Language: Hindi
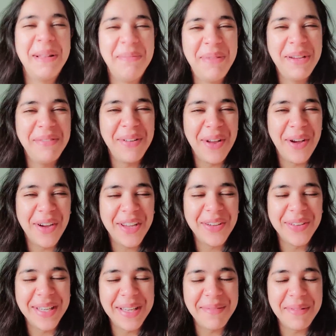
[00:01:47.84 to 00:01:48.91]
भी व्लॉग क्यों
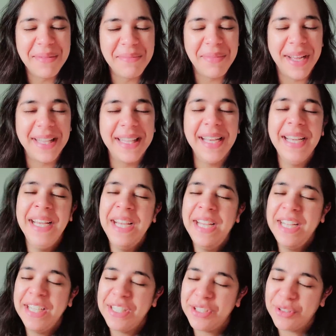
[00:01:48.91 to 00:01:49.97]
नहीं बन पाता
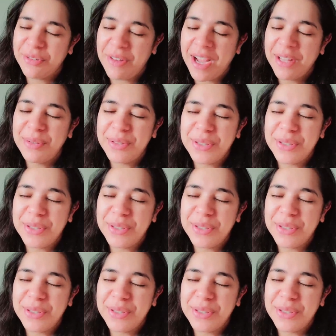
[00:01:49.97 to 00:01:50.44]
शुरुआत हो